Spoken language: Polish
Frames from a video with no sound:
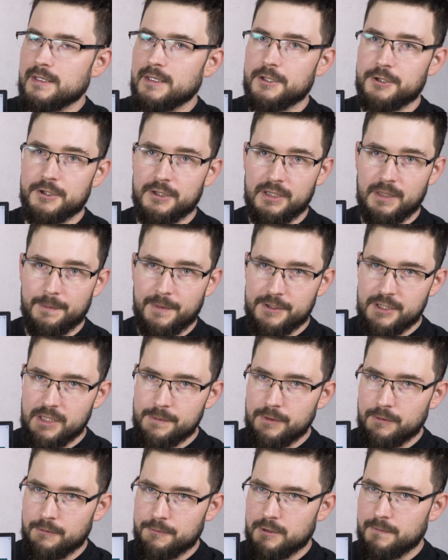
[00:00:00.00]
Jeżeli nie
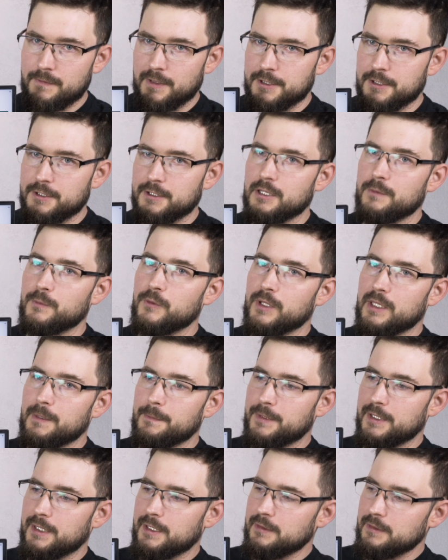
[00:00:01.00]
będziemy używać trybu
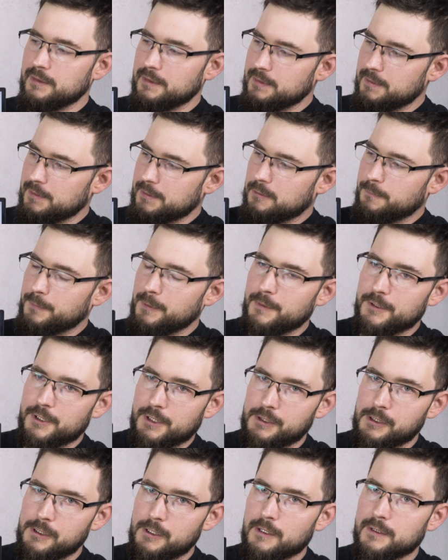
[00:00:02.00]
MBR, skupimy
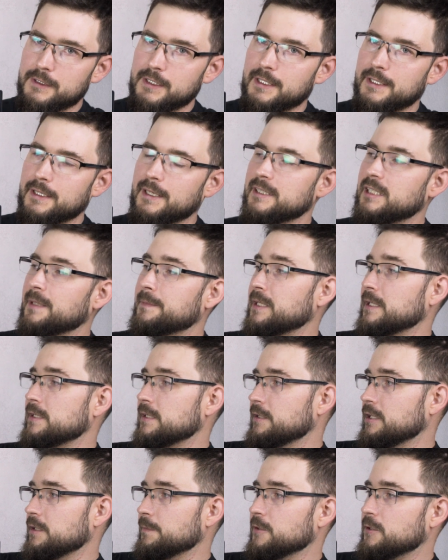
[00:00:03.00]
się tylko na
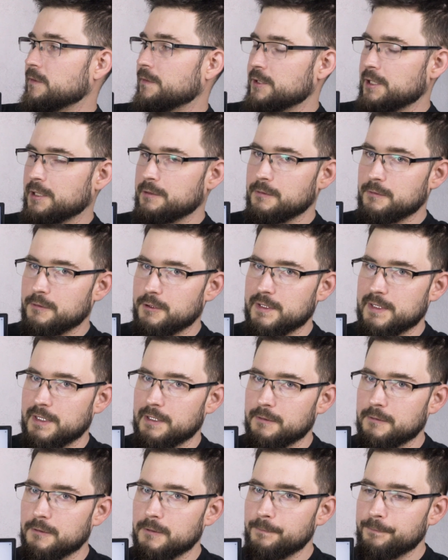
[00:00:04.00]
adaptacyjnym odświeżaniu
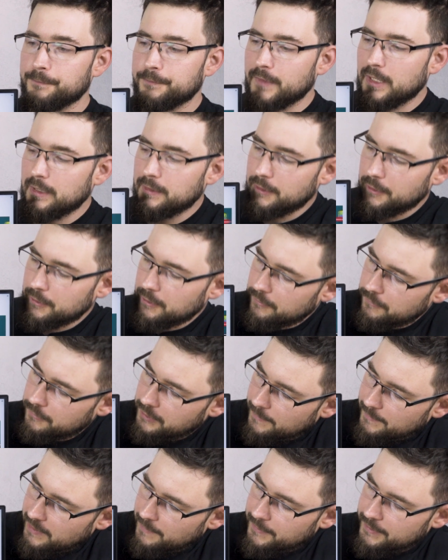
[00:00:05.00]
G-Syncu, no to
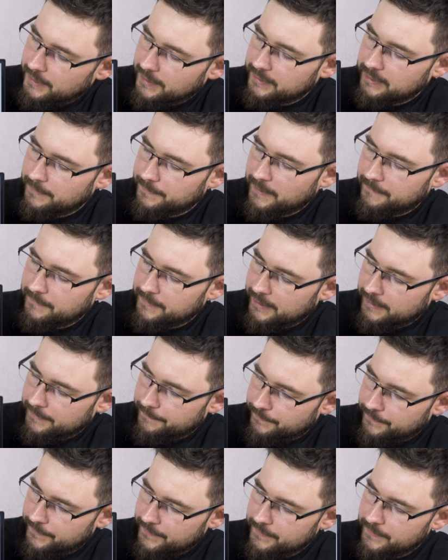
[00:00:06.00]
tutaj mamy tak naprawdę
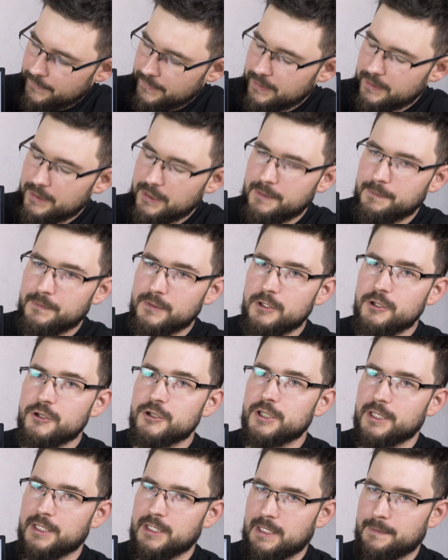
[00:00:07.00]
im
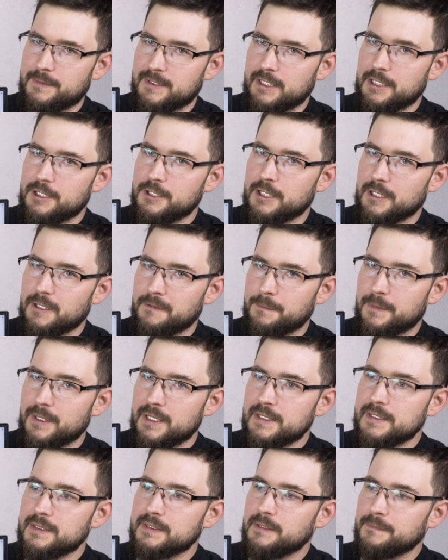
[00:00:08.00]
niższej nam zejdzie
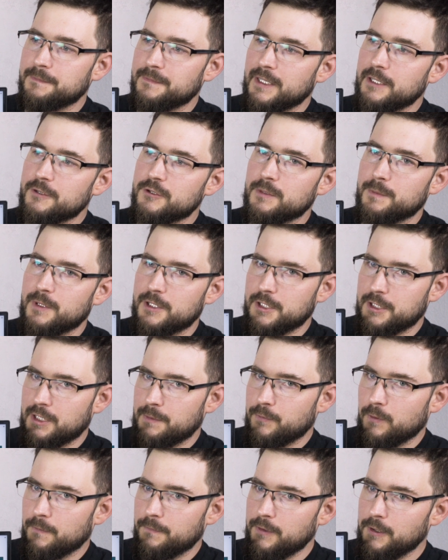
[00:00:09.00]
FPS, tym większy będzie
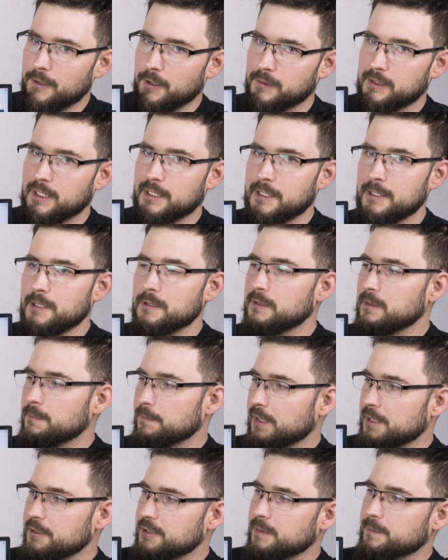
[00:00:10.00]
ten powidok, dlatego
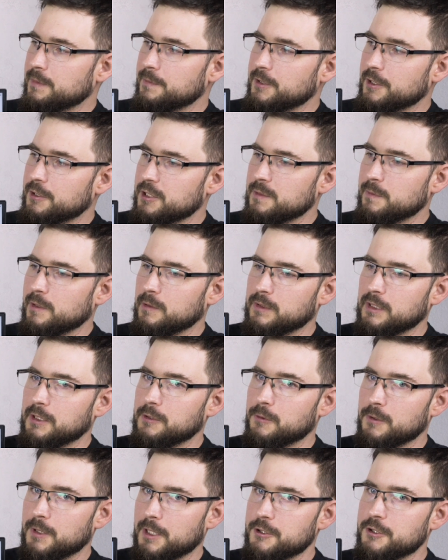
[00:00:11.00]
tym bardziej bym się trzymał
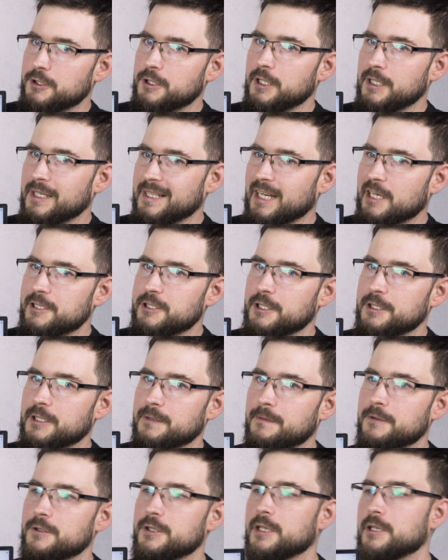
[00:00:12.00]
tej tureczki i raczej
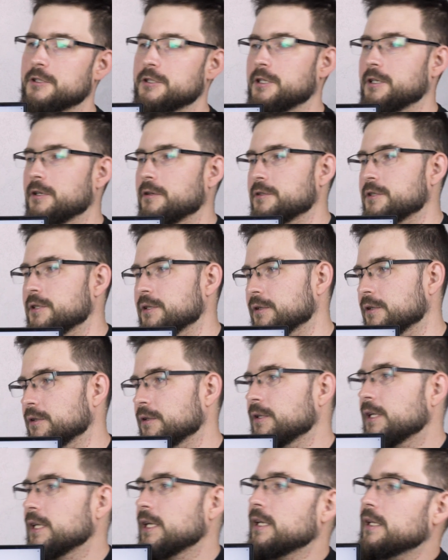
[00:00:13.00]
nie wyżej, jeżeli chodzi
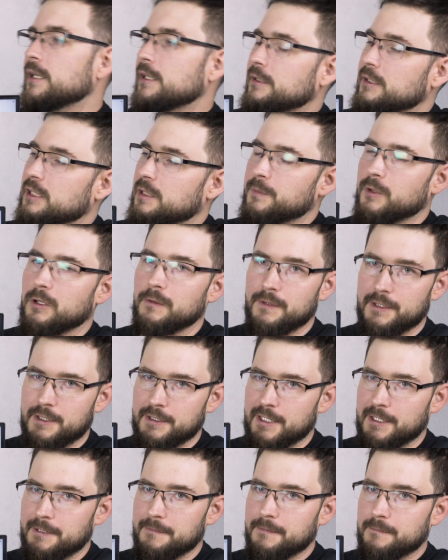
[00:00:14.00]
o tryb
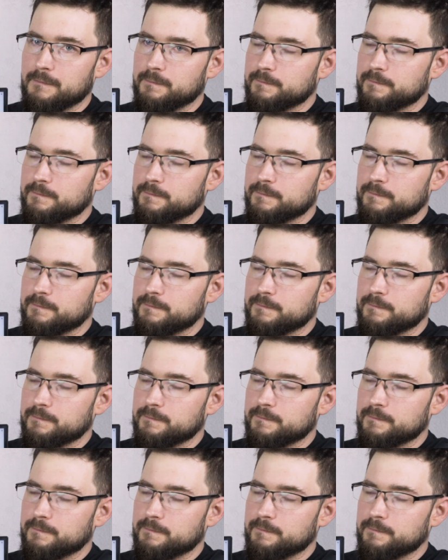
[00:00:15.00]
Overdrive.